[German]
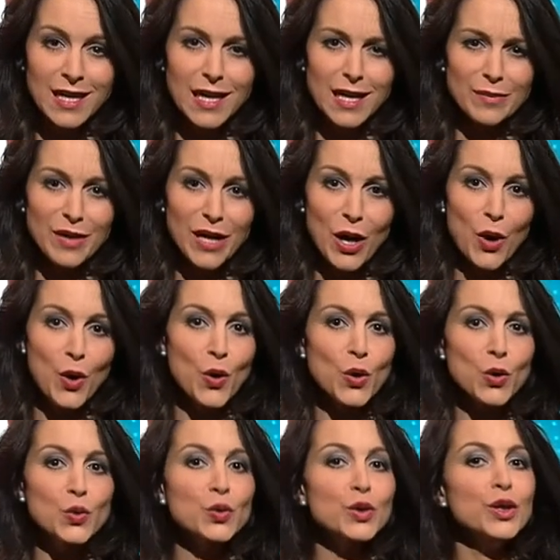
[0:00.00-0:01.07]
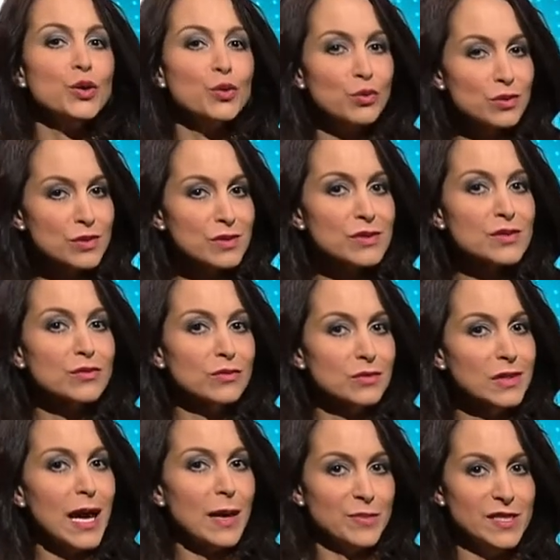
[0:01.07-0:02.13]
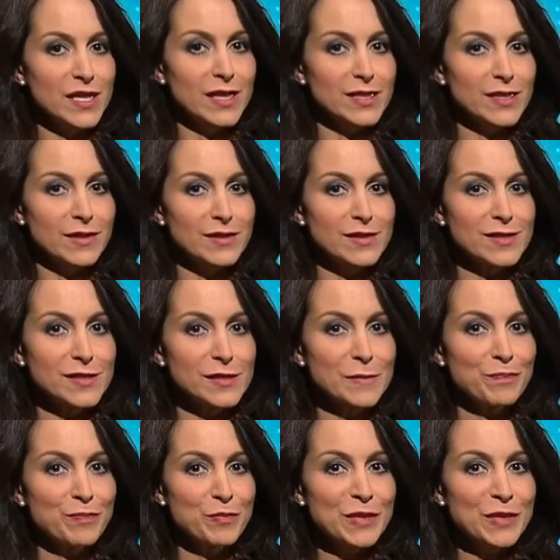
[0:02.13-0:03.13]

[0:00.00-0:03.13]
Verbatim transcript: aber auch Kurioses und Abseitiges.